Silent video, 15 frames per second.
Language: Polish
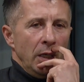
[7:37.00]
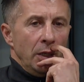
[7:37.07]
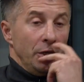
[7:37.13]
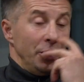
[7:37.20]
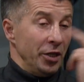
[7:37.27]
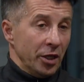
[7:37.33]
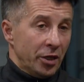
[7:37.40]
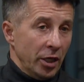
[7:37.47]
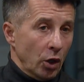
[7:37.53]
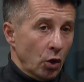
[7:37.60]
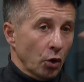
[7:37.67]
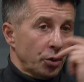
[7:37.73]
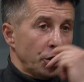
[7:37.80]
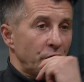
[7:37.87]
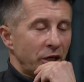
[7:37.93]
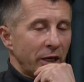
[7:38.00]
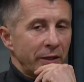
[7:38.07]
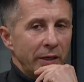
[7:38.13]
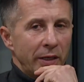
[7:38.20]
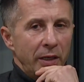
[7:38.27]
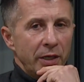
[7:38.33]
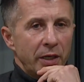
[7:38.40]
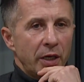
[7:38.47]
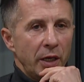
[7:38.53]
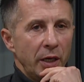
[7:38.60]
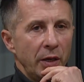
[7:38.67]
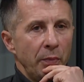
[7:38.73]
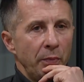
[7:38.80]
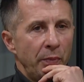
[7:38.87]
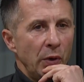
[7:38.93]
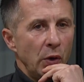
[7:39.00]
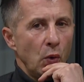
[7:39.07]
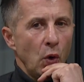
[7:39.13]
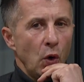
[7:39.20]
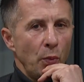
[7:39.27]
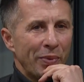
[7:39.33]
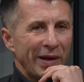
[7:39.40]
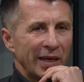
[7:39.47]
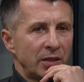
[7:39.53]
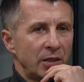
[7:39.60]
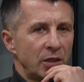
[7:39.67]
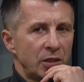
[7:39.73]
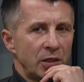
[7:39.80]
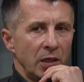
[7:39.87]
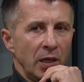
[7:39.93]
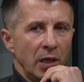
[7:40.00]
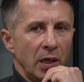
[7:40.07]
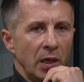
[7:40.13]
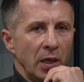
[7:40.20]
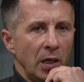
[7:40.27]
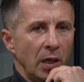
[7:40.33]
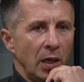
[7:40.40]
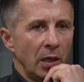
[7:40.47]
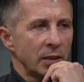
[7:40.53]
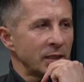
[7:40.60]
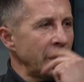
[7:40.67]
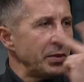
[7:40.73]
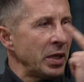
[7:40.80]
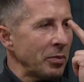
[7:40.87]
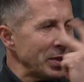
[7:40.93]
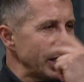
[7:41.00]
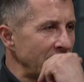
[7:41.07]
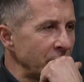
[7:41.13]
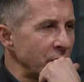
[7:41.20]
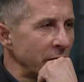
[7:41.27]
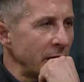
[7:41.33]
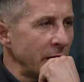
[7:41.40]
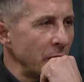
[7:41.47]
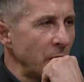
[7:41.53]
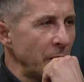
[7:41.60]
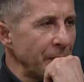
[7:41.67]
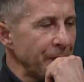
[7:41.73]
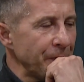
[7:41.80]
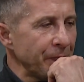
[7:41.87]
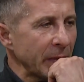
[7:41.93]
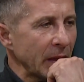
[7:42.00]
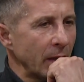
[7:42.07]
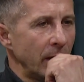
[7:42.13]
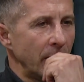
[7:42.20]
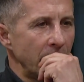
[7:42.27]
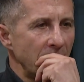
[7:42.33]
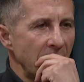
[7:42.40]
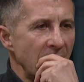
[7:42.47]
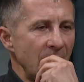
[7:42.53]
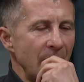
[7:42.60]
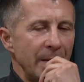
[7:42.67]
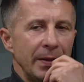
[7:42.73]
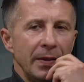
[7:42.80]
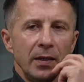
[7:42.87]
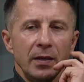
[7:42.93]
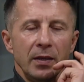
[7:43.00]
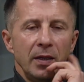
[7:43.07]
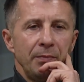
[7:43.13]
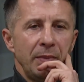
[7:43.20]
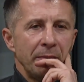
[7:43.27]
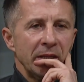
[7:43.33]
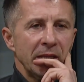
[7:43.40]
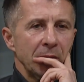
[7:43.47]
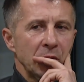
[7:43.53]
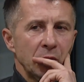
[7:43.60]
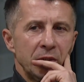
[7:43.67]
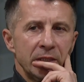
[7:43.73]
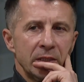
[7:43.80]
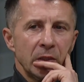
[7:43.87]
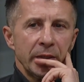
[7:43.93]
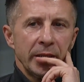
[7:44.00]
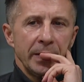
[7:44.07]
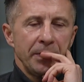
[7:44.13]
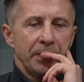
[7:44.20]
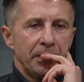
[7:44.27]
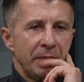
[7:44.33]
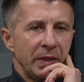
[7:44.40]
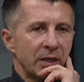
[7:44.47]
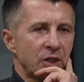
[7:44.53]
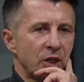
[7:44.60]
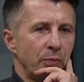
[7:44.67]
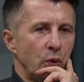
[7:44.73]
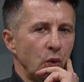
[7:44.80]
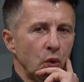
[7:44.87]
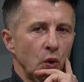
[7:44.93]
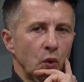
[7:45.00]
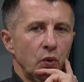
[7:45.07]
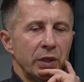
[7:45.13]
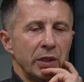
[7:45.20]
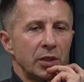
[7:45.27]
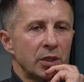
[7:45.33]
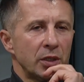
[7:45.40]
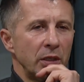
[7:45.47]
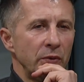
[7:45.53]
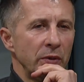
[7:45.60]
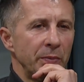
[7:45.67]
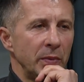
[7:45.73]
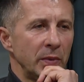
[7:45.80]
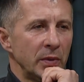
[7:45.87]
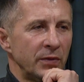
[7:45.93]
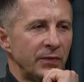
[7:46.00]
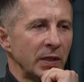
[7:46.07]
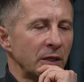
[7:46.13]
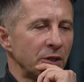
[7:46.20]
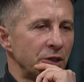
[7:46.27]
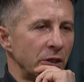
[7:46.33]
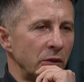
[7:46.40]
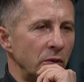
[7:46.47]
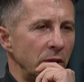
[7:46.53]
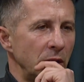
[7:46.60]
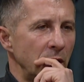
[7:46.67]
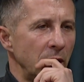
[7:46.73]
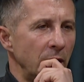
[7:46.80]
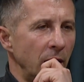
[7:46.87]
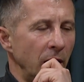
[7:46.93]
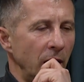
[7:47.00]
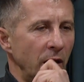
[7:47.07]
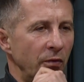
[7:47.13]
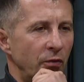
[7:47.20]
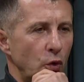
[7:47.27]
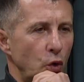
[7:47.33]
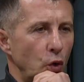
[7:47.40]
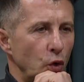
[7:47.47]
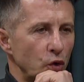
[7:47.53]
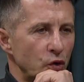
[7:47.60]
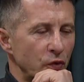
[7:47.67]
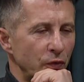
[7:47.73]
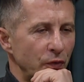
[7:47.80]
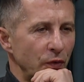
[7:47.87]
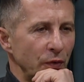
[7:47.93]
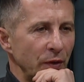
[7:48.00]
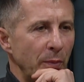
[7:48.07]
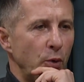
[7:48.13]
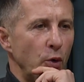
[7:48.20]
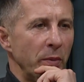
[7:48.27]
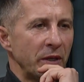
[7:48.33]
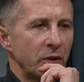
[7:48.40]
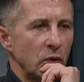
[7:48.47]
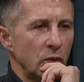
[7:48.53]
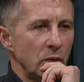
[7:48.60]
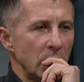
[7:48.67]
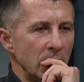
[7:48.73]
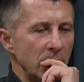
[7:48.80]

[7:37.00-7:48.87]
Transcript: i nie tylko, tych średnich lig było praktycznie e, sami reprezentanci kraju. Ja e, pamiętam tą historię, pierwsze pół roku, kiedy strzeliłem 12 goli w ruchu Chorzów na półmetku,